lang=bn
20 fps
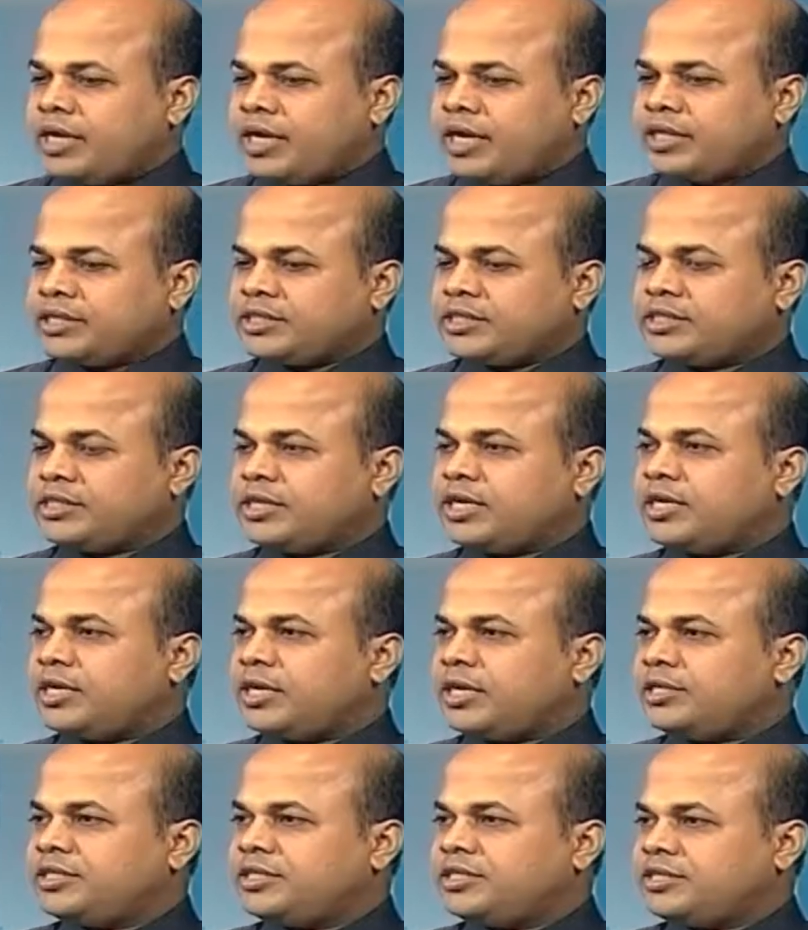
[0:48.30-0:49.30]

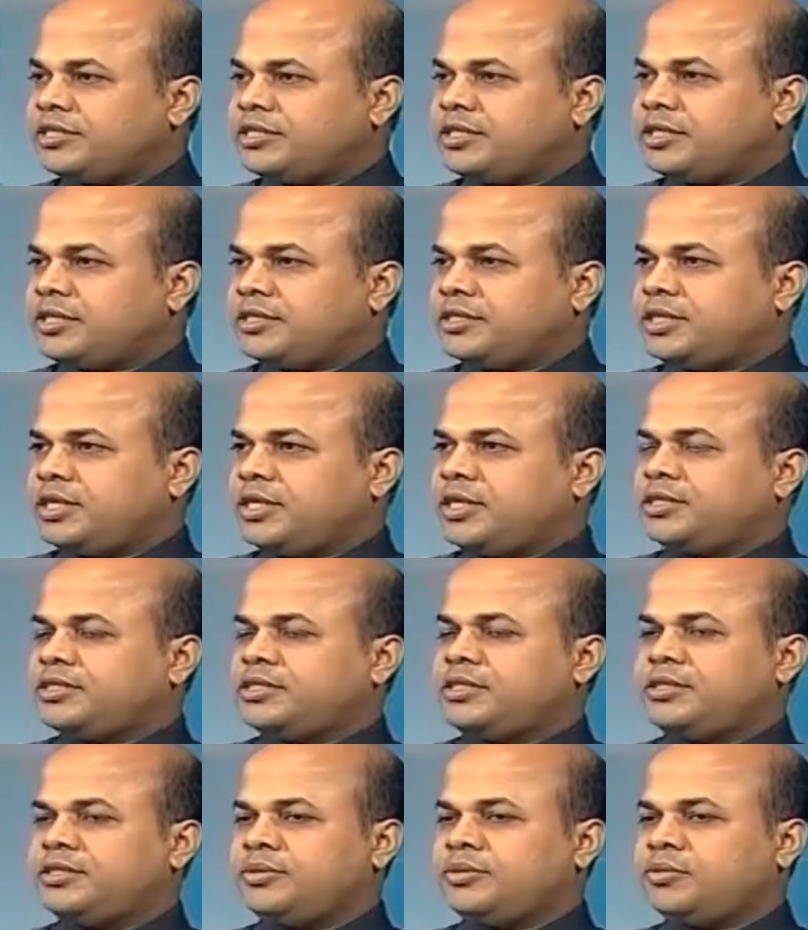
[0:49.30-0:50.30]
এক্সটার্নাল যে স্ট্রাকচার
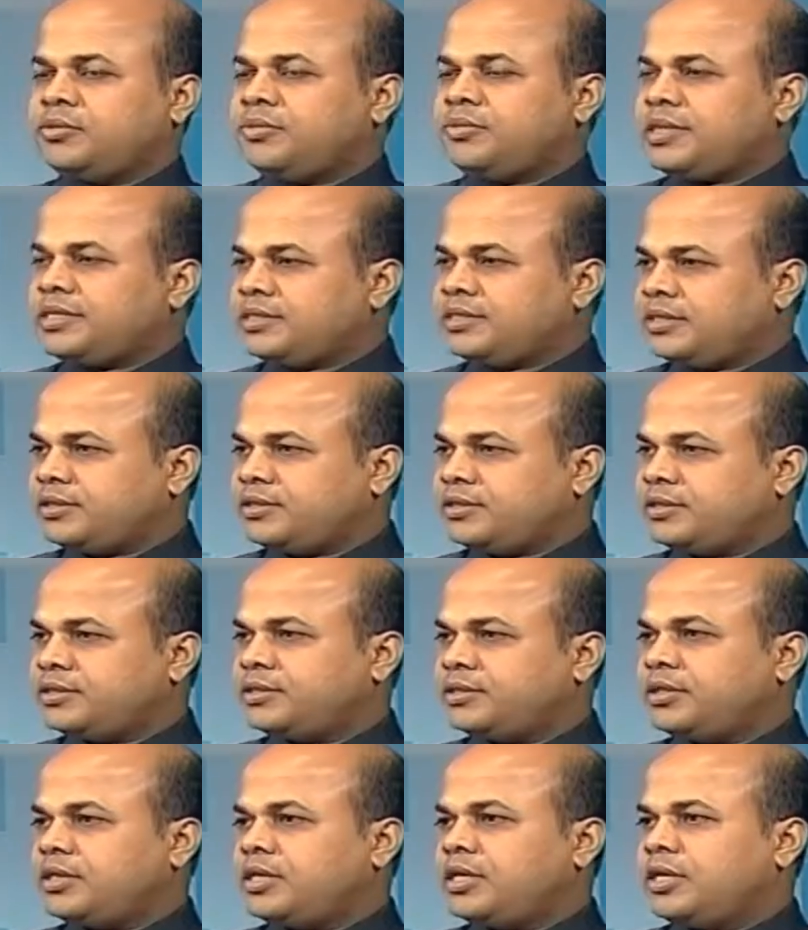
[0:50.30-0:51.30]
আছে যেমন মাসেলস
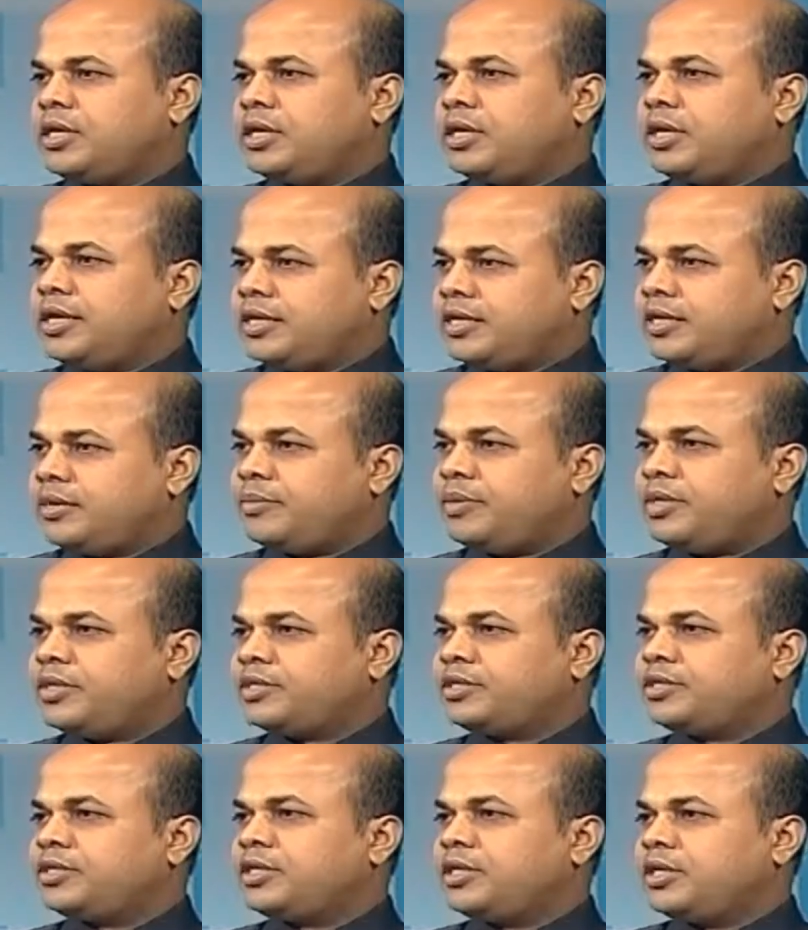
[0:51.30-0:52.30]

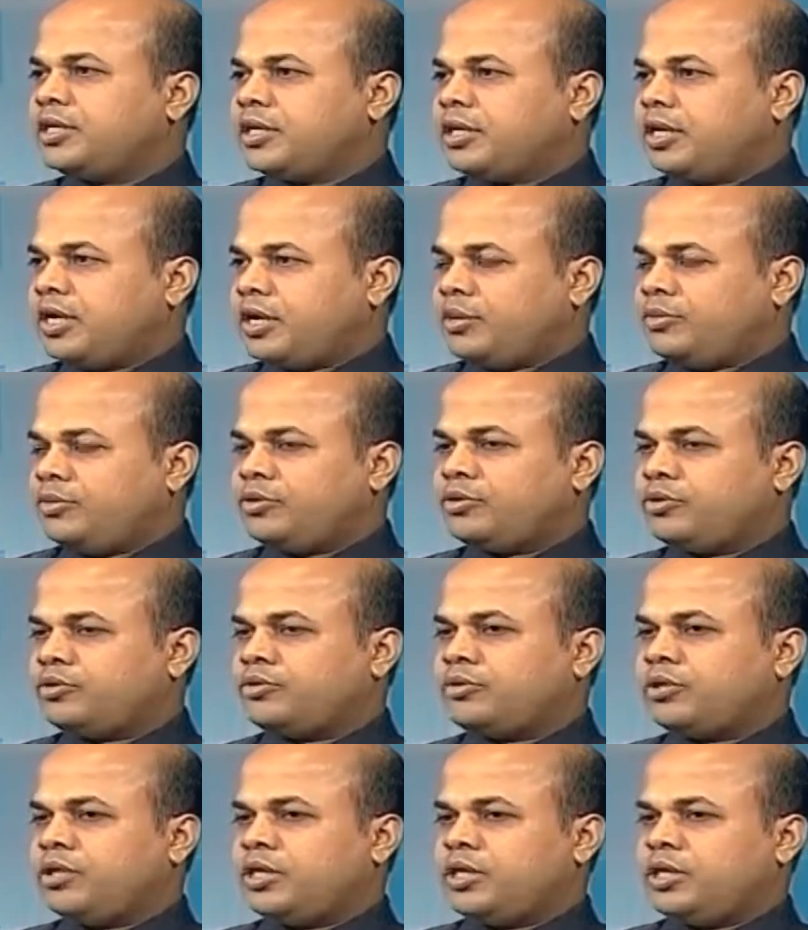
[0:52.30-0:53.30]
লিগামেন্ট এবং
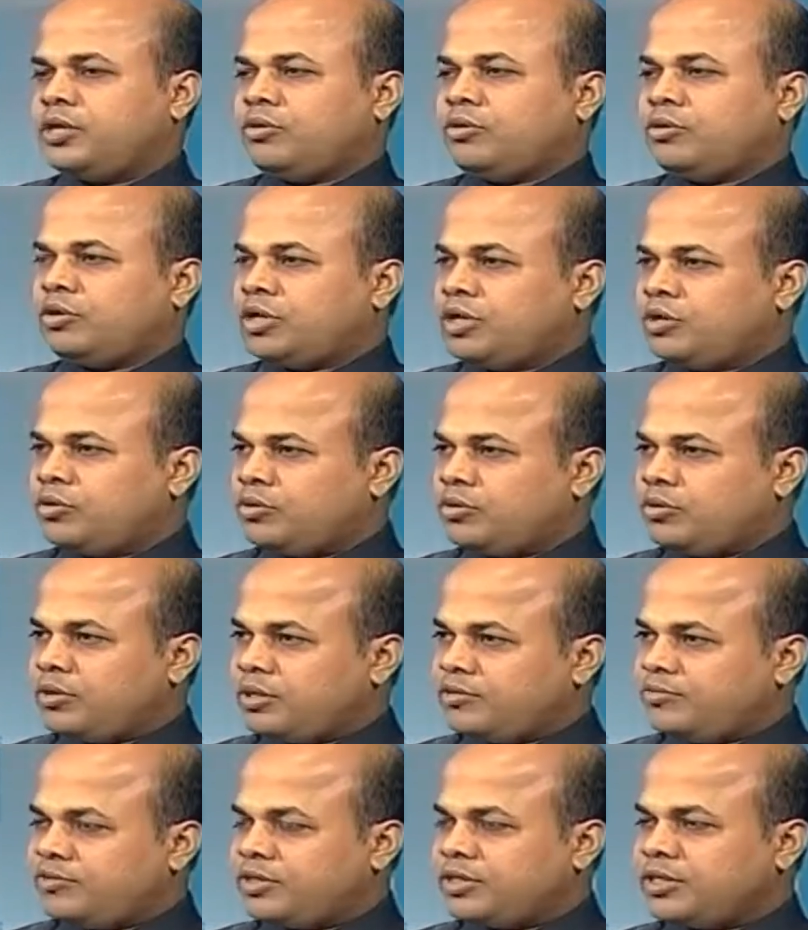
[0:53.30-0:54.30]
অন্যান্য
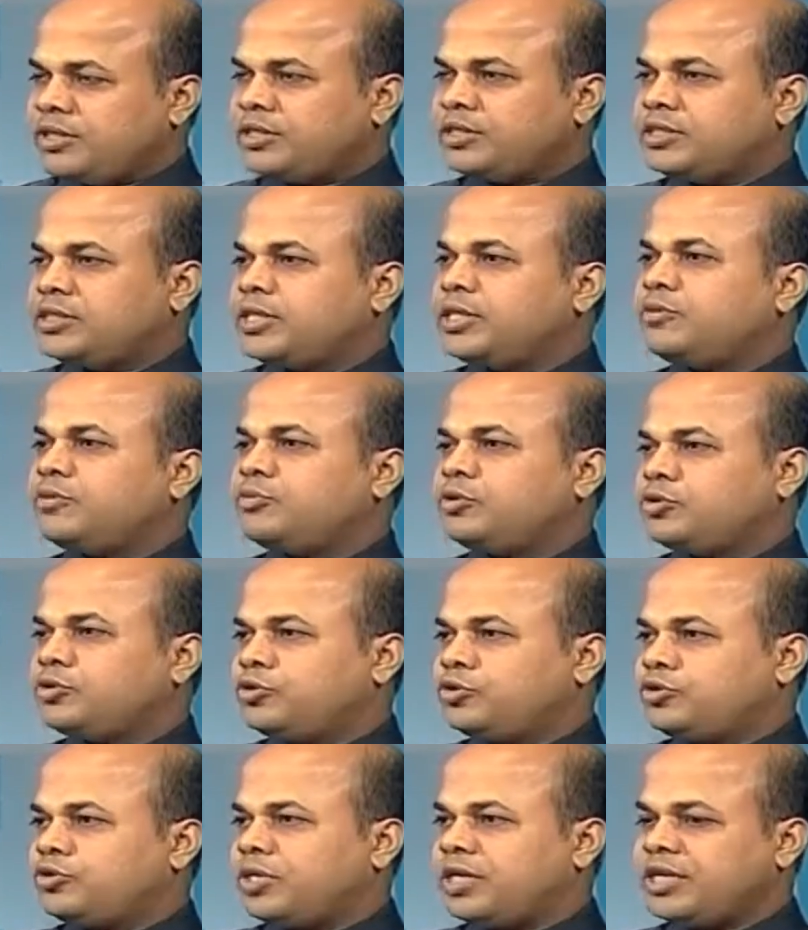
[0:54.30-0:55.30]
ইভেন কি স্কিন
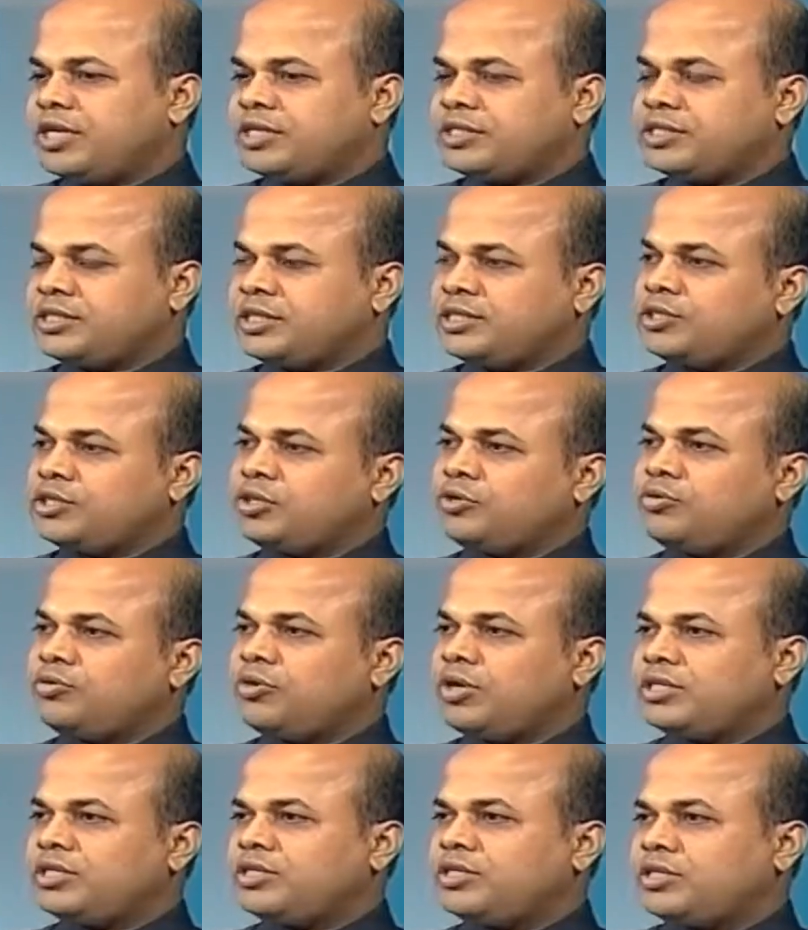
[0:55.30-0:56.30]
পর্যন্ত এই
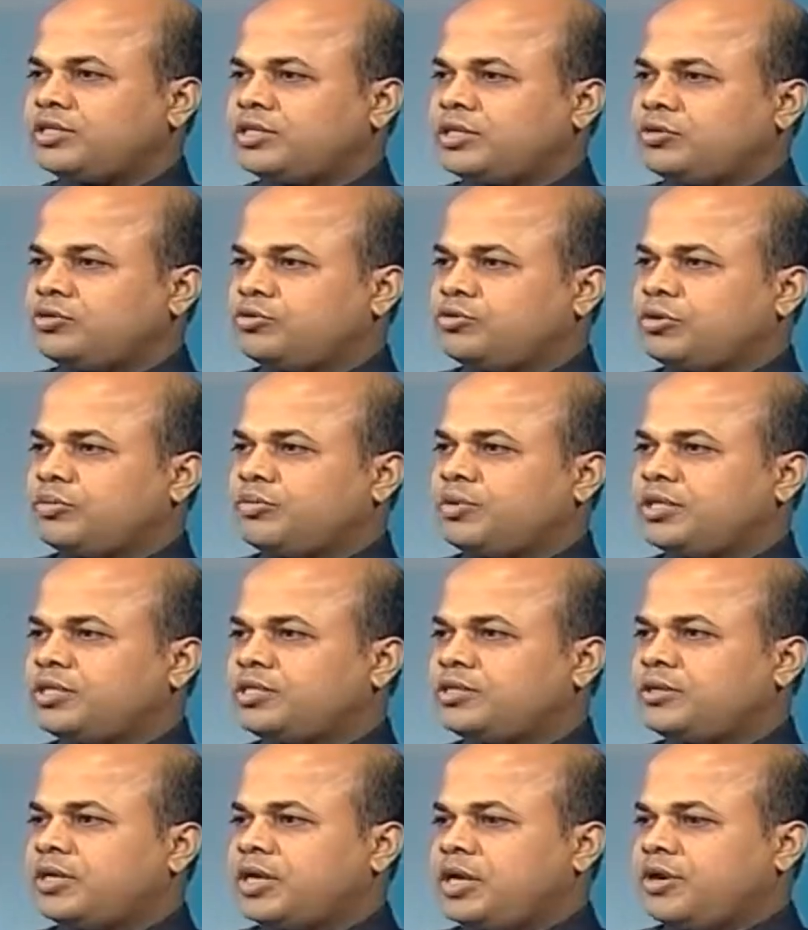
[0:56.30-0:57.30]
স্ট্রাকচারগুলো আস্তে আস্তে কিন্তু আপনার
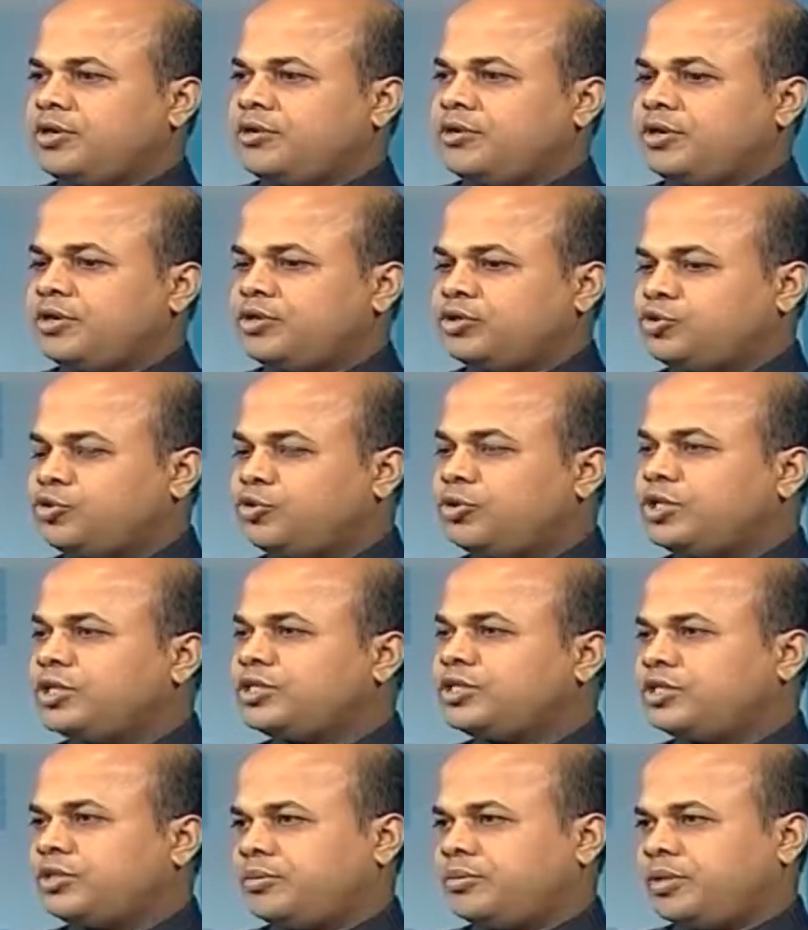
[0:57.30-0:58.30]
শুকিয়ে
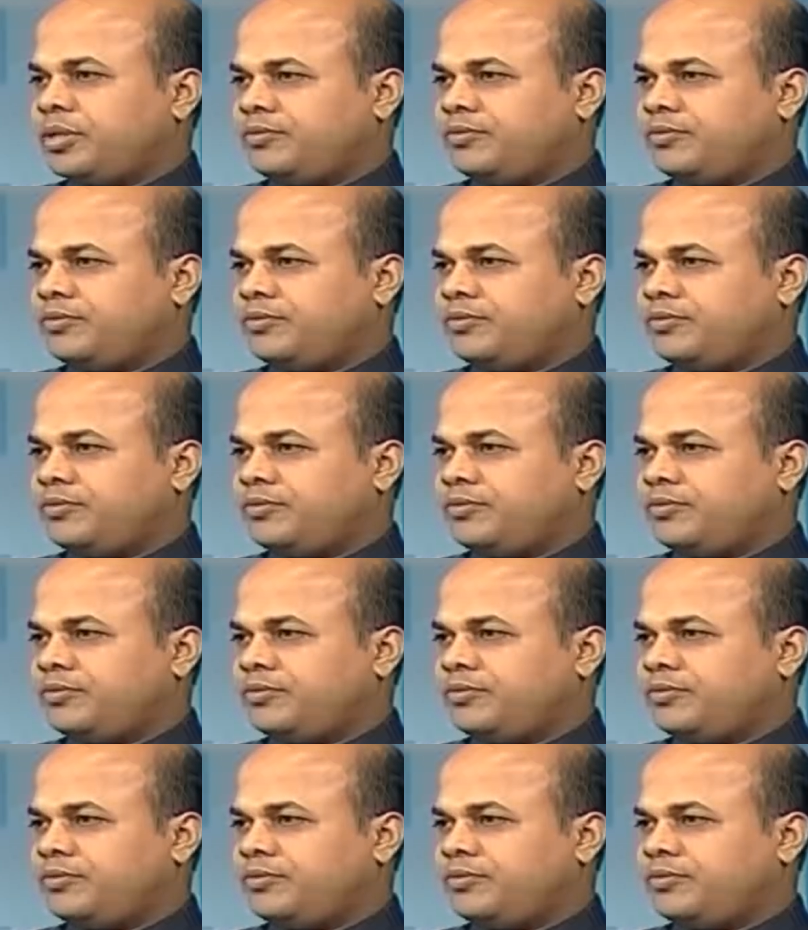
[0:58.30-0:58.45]
যেতে পারে